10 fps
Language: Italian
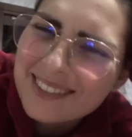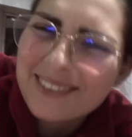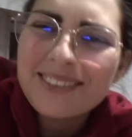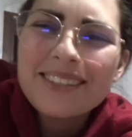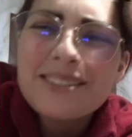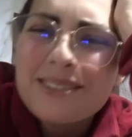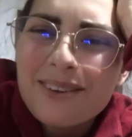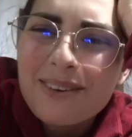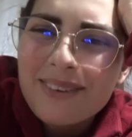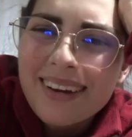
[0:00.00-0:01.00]
Sono io
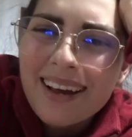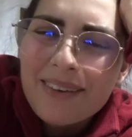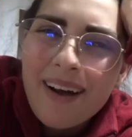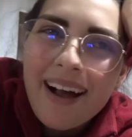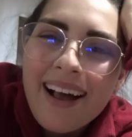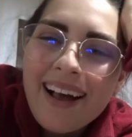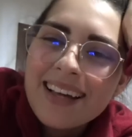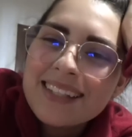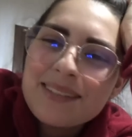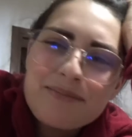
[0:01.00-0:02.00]
solo quella qua,
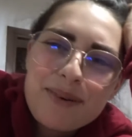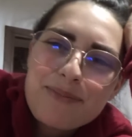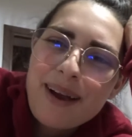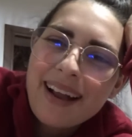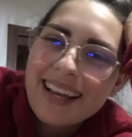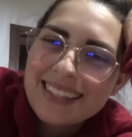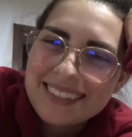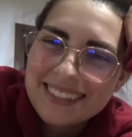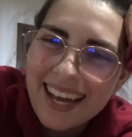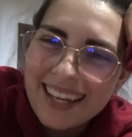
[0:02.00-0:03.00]
sempre più
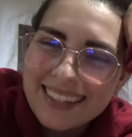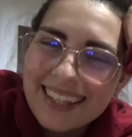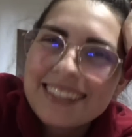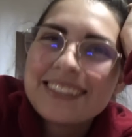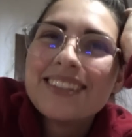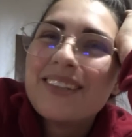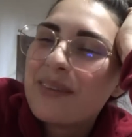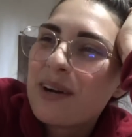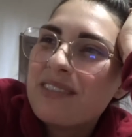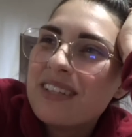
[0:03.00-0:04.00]
accasciata. Adesso
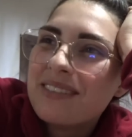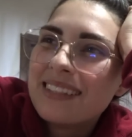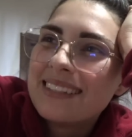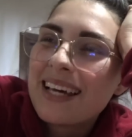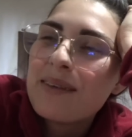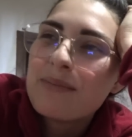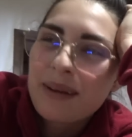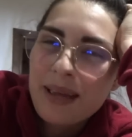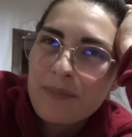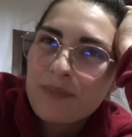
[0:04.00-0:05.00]
però mi devo alzare
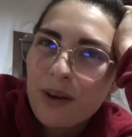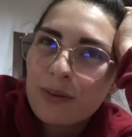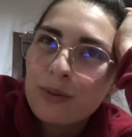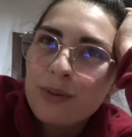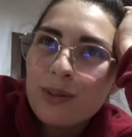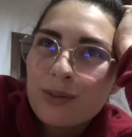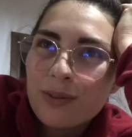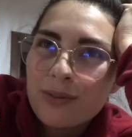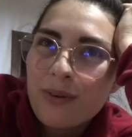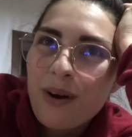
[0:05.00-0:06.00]
perché ho tutto
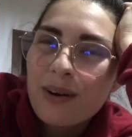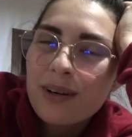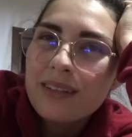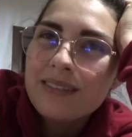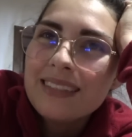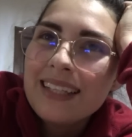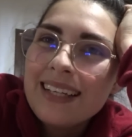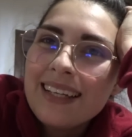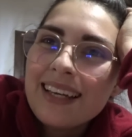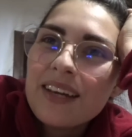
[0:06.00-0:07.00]
sul fuoco
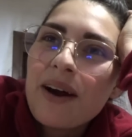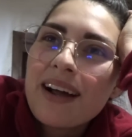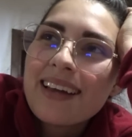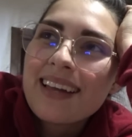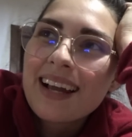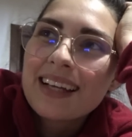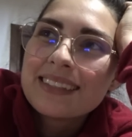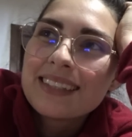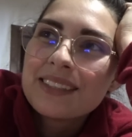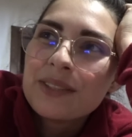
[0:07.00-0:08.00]
e ho anche i
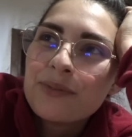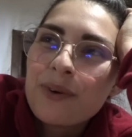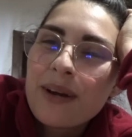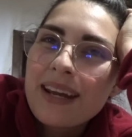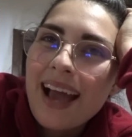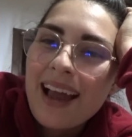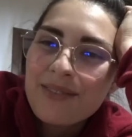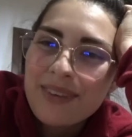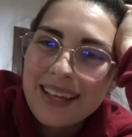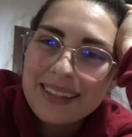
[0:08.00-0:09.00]
ragazzacci fuori al
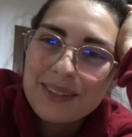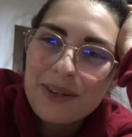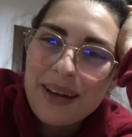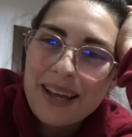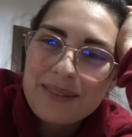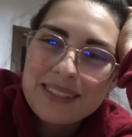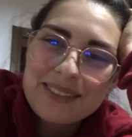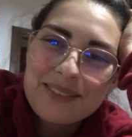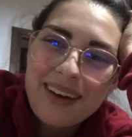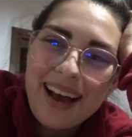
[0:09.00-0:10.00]
freddo e
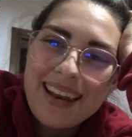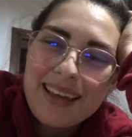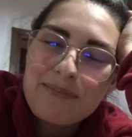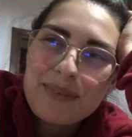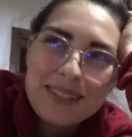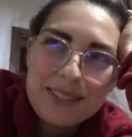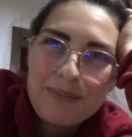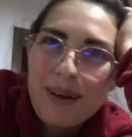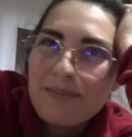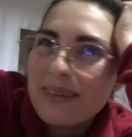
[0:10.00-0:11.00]
questo vale
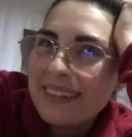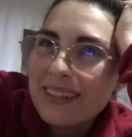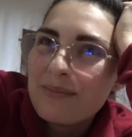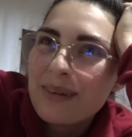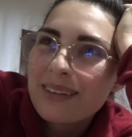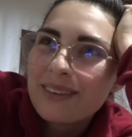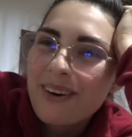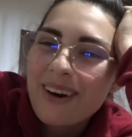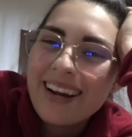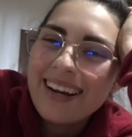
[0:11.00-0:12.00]
principalmente per
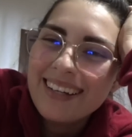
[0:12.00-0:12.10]
Thor.